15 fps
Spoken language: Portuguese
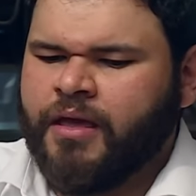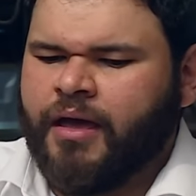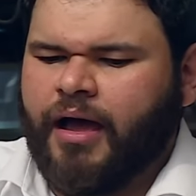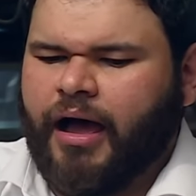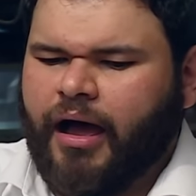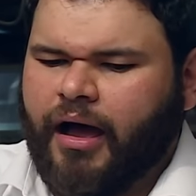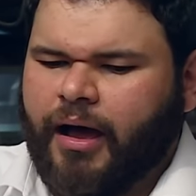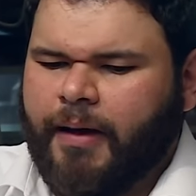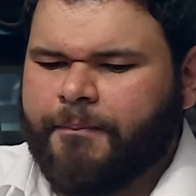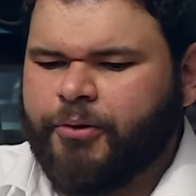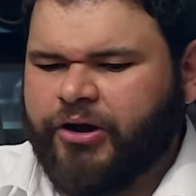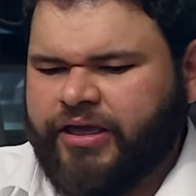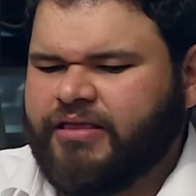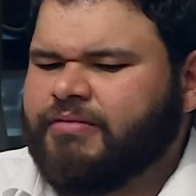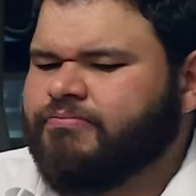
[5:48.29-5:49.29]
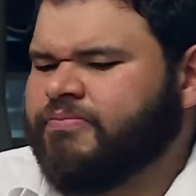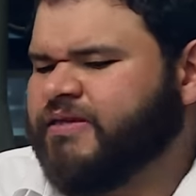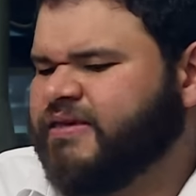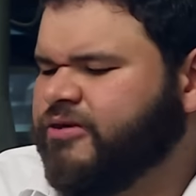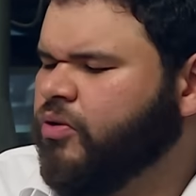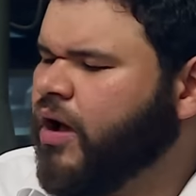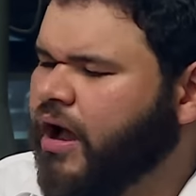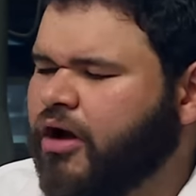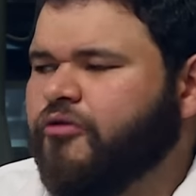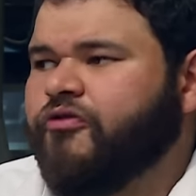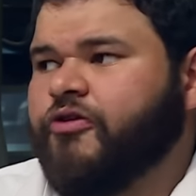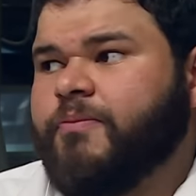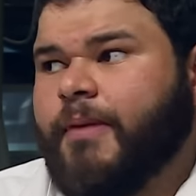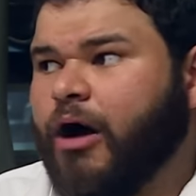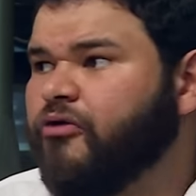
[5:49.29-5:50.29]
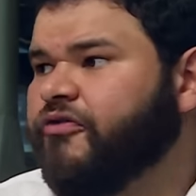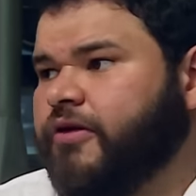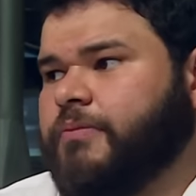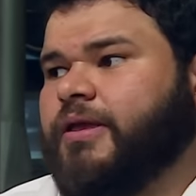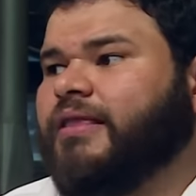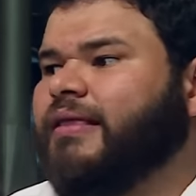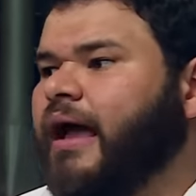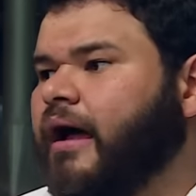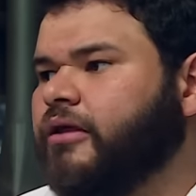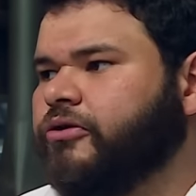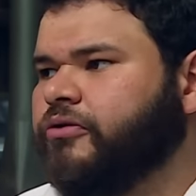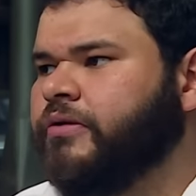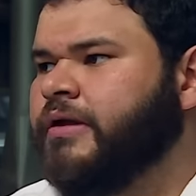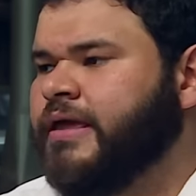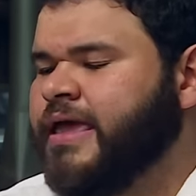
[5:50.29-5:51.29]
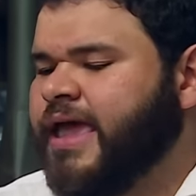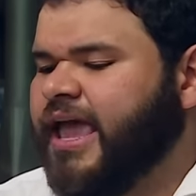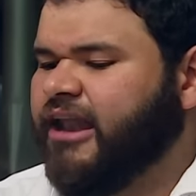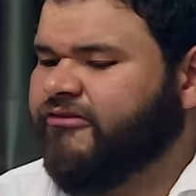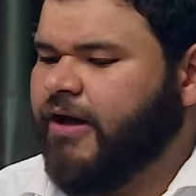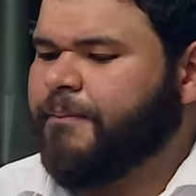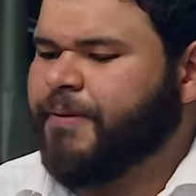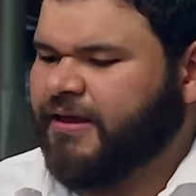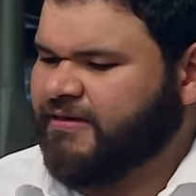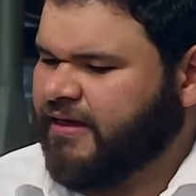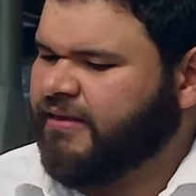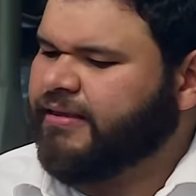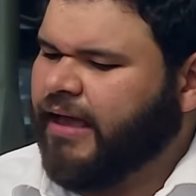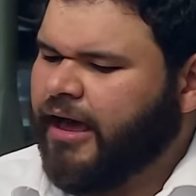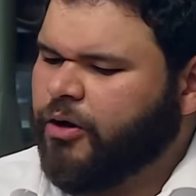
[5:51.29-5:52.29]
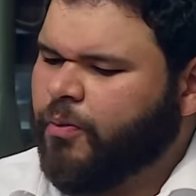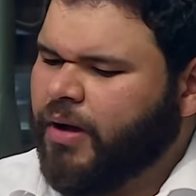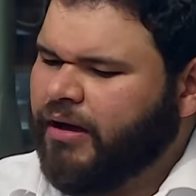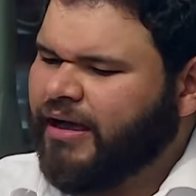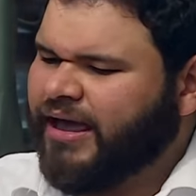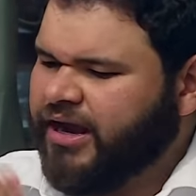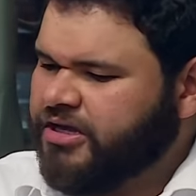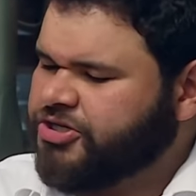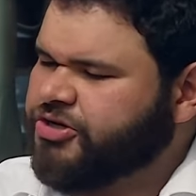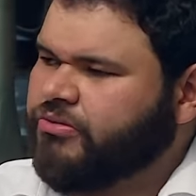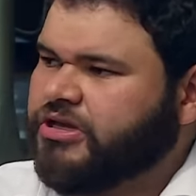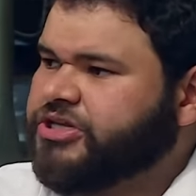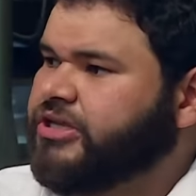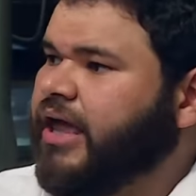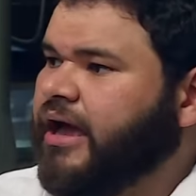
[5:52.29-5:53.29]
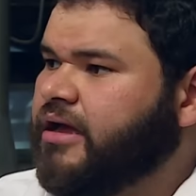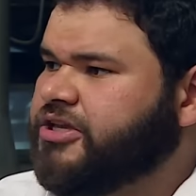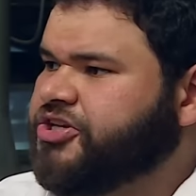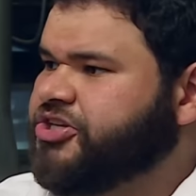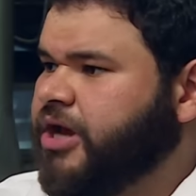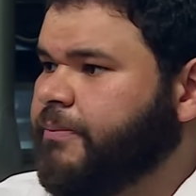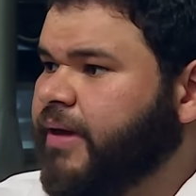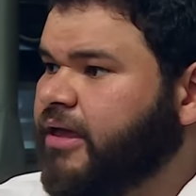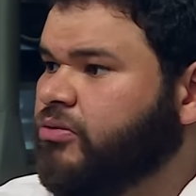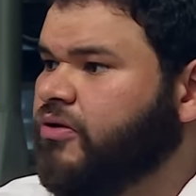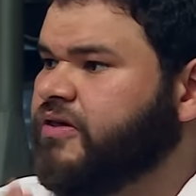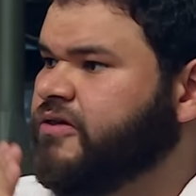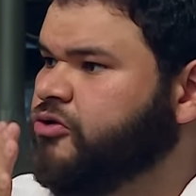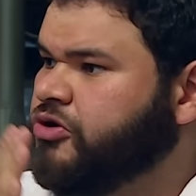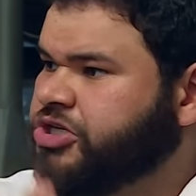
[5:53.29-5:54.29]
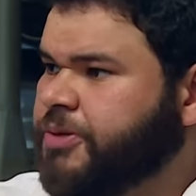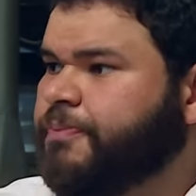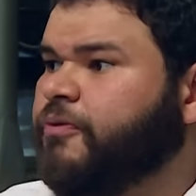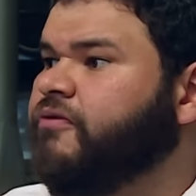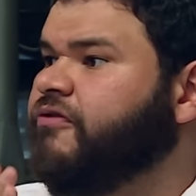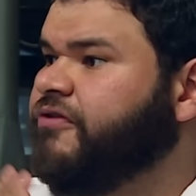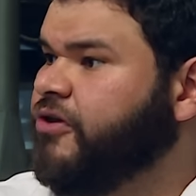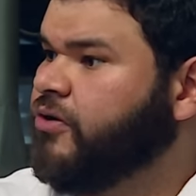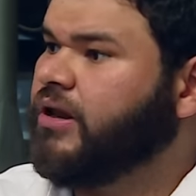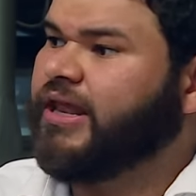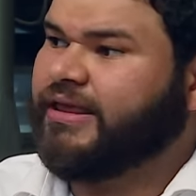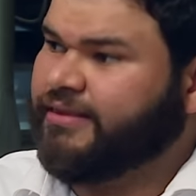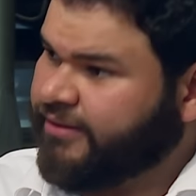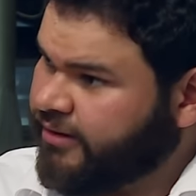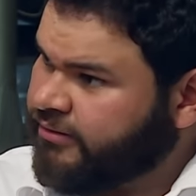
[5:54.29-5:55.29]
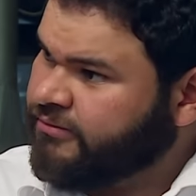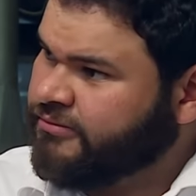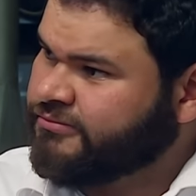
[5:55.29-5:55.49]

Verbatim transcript: Ah, porque se o cacau foi mal fermentado, ele vai apresentar uma grande quantidade de amêndoas do tipo violeta,